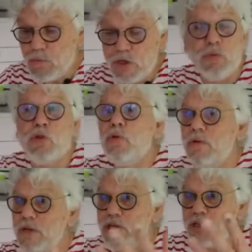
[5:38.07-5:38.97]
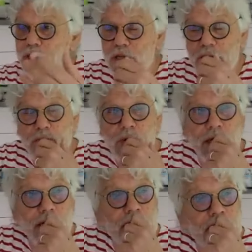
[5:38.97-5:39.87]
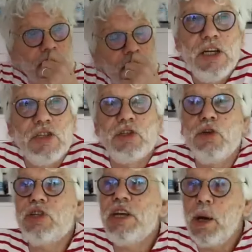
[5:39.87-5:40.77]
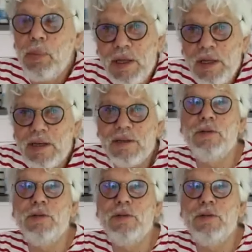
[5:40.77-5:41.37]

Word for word: Puis je me suis levé, j'ai été les voir. Euh, ce que j'ai appris,